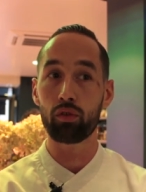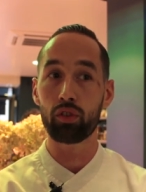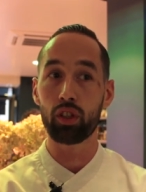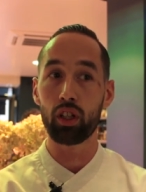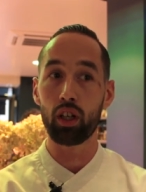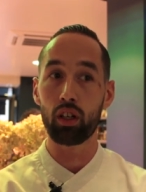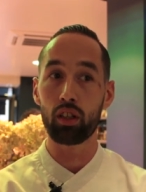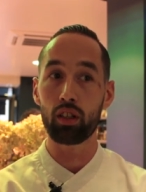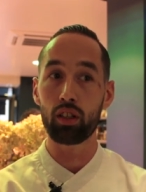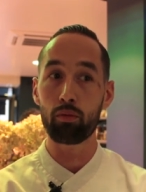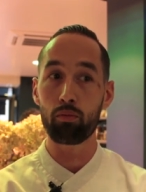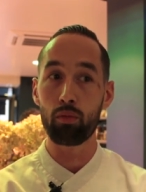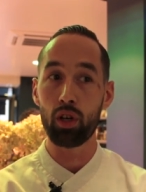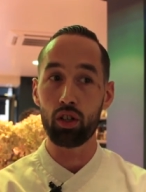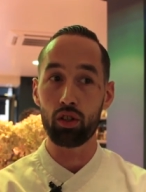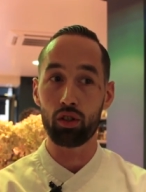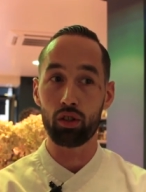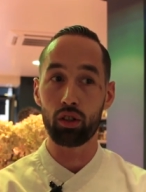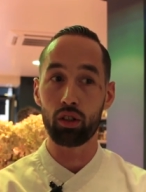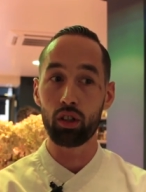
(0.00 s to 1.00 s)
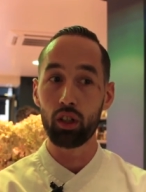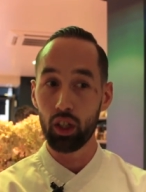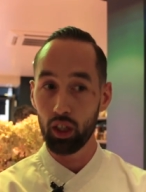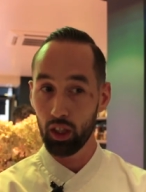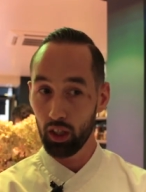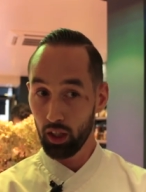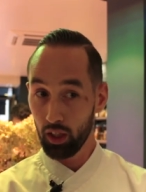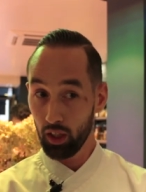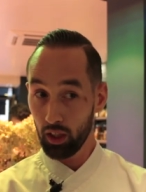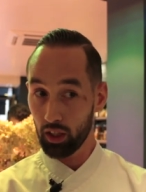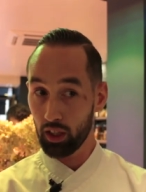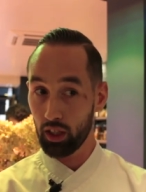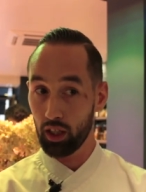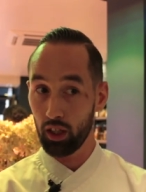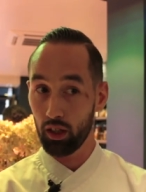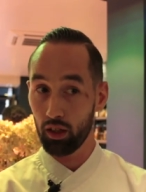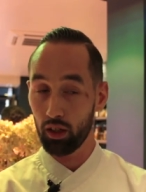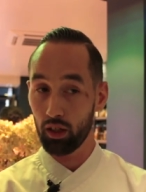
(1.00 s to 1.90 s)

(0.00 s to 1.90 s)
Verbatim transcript: via l'image qu'il